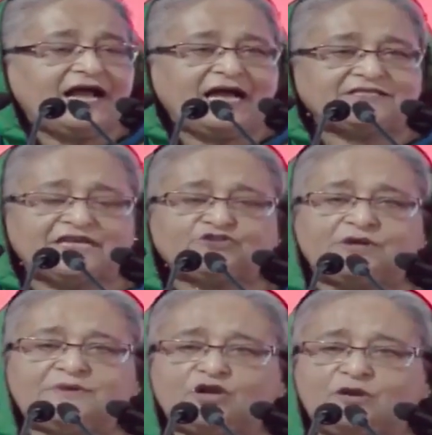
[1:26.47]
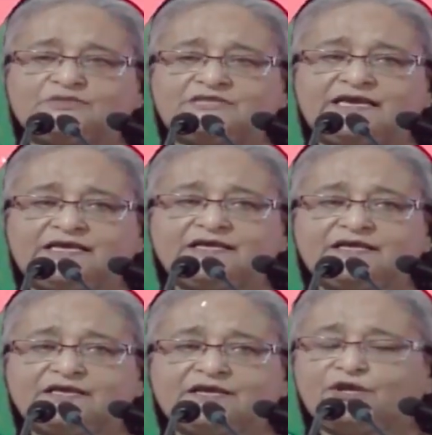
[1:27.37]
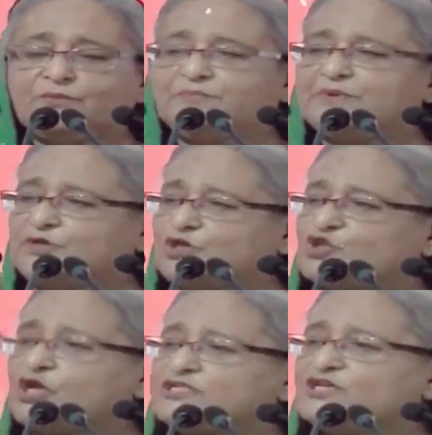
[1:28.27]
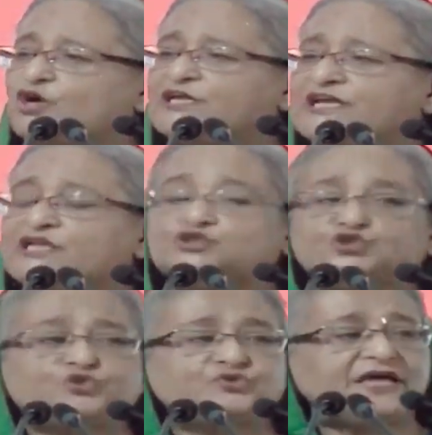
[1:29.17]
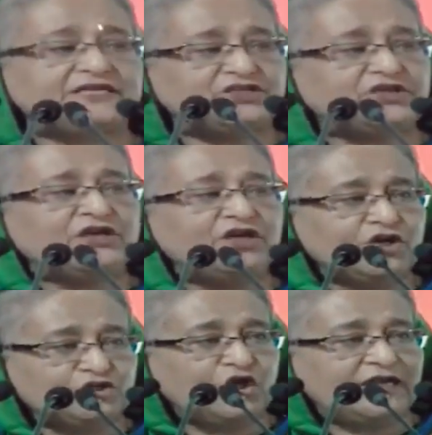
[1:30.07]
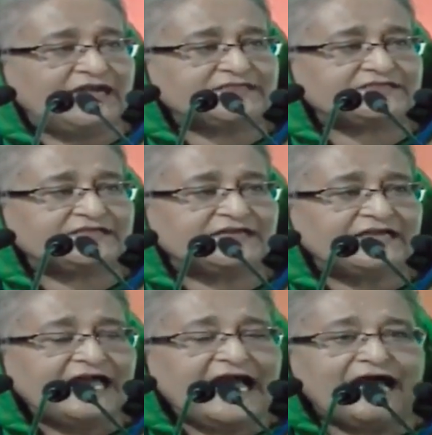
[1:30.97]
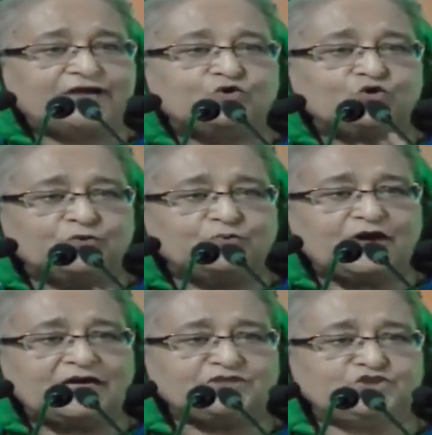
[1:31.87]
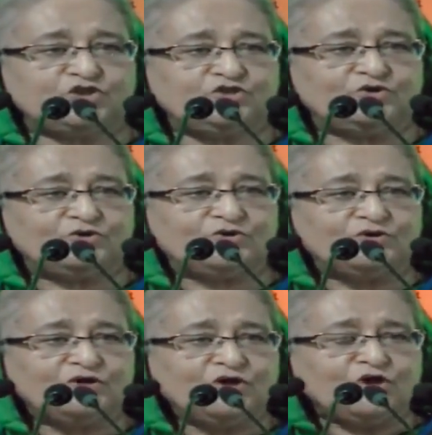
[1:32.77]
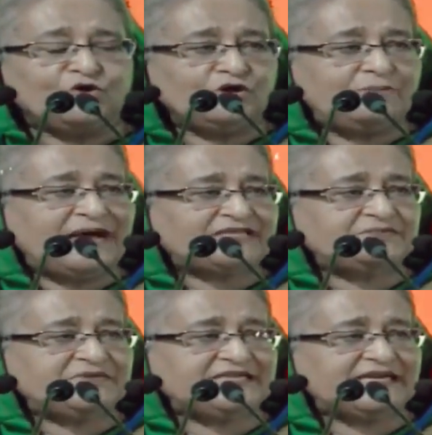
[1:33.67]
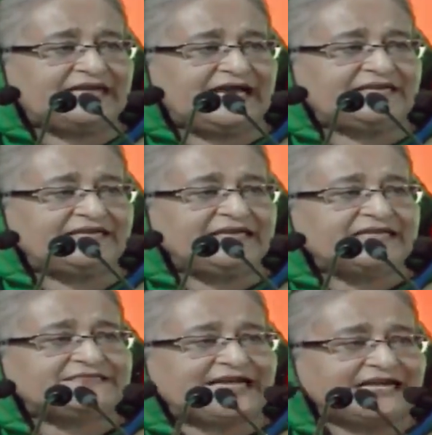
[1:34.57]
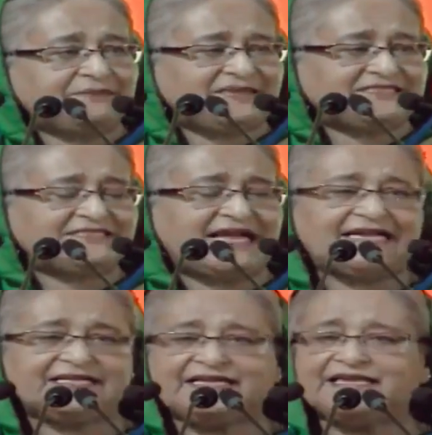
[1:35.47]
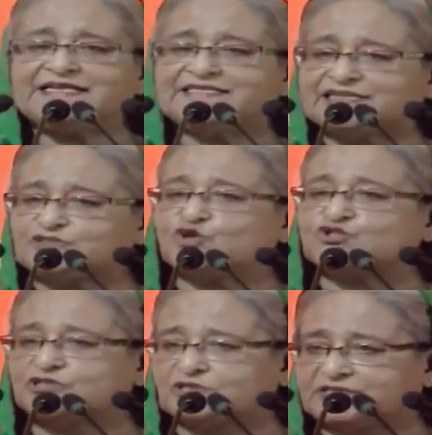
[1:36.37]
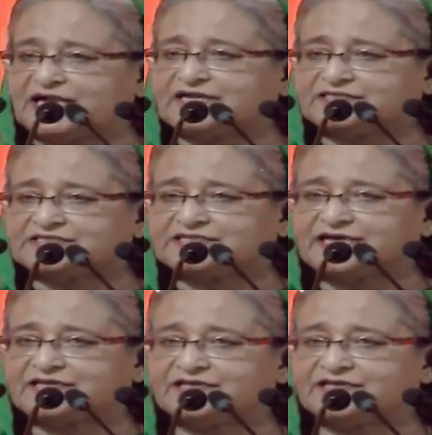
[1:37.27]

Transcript: আর যেহেতু আমরা ক্ষমতায় বিভিন্ন দল থেকে অনেকেই ছুটে আসে দলে আসতে আর গ্রুপ করার জন্য কোনো বাস বিচার নাই যাকে পাচ্ছে তাকে নিয়ে নিজের শক্তি দেখাতে চায়